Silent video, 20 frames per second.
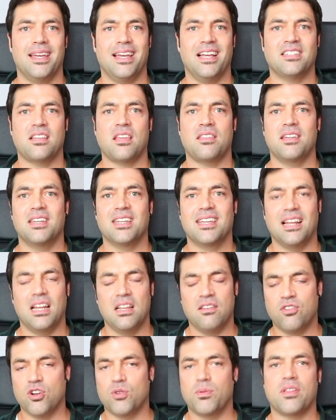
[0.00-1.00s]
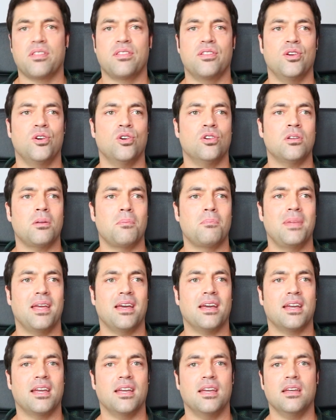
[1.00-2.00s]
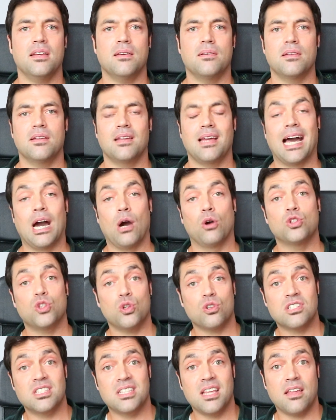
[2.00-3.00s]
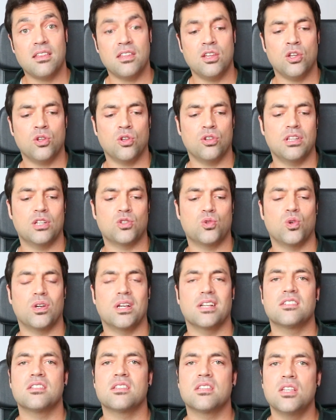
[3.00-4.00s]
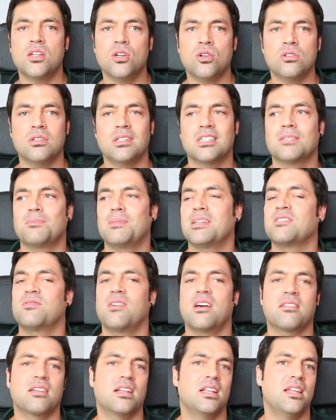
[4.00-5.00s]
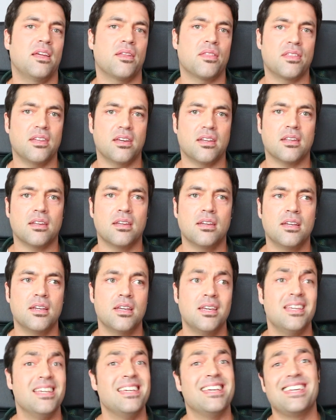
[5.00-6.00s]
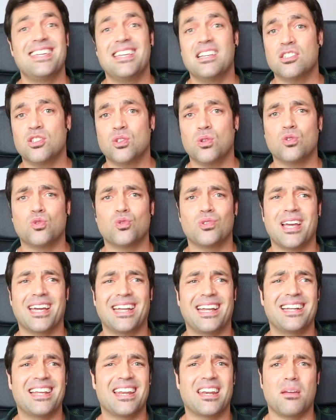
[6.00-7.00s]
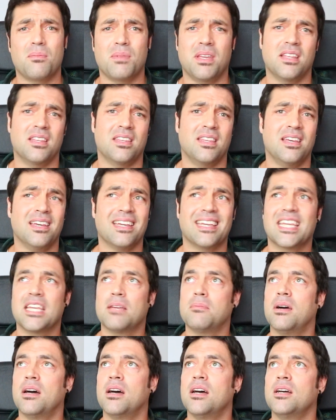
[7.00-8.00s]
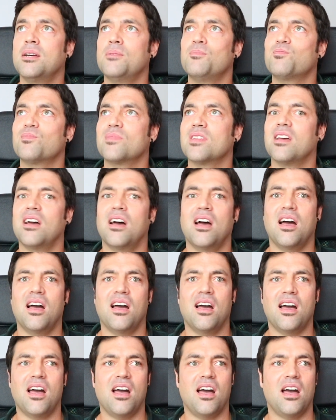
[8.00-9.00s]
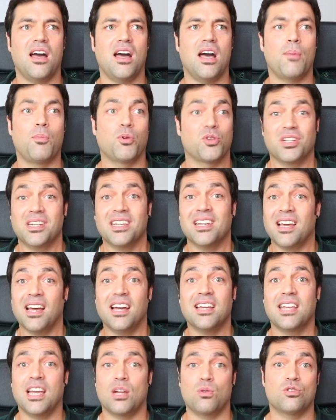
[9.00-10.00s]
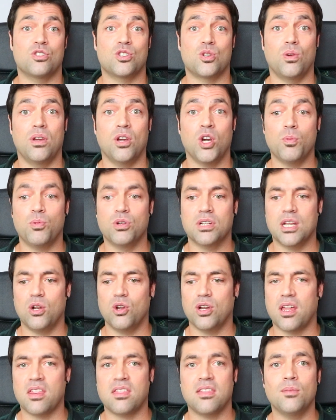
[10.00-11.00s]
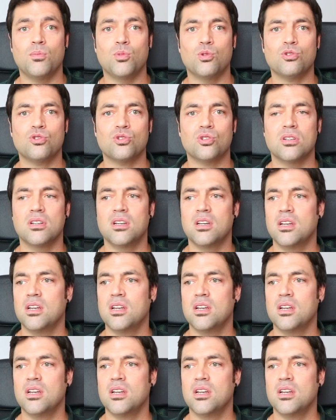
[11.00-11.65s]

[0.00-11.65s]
es hacer que la información viaje a otro estadio donde su gestión es más fácil de hacer. Y esto es una gran herramienta que va a, poner en jaque a nuestro ego porque lo que hacemos